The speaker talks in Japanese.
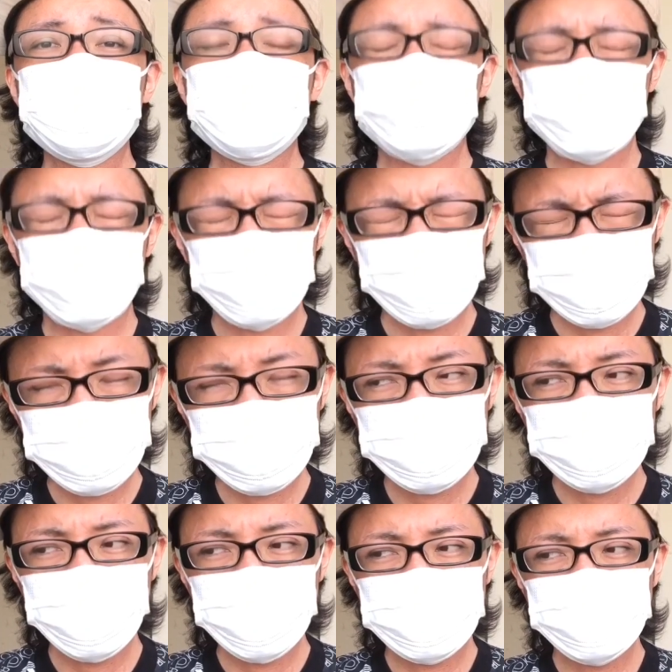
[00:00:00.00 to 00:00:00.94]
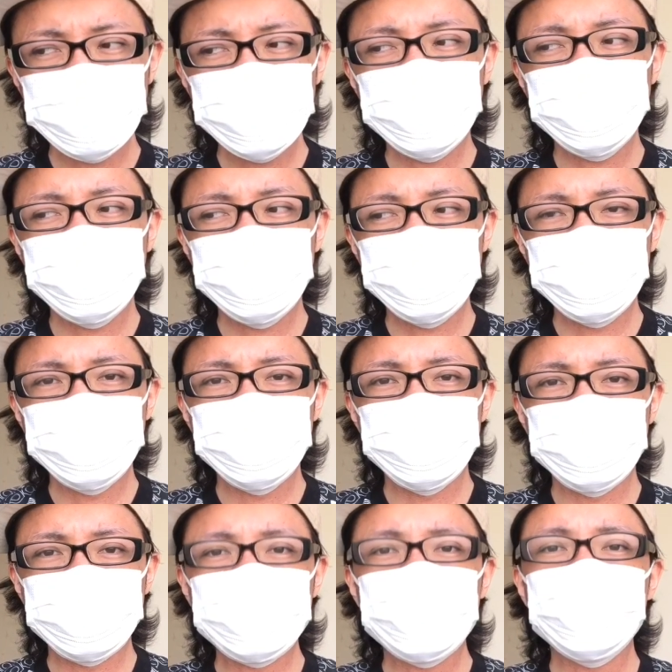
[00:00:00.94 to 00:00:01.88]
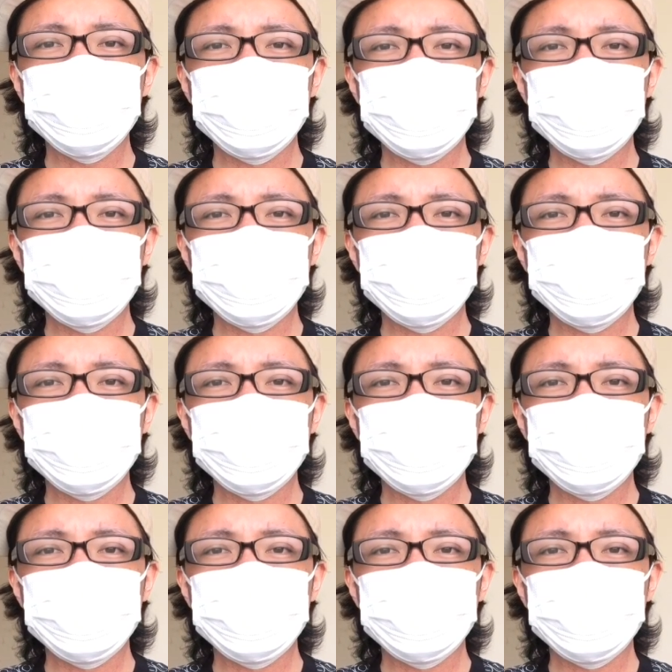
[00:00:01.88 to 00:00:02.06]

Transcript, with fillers: まあ、その GVHD さ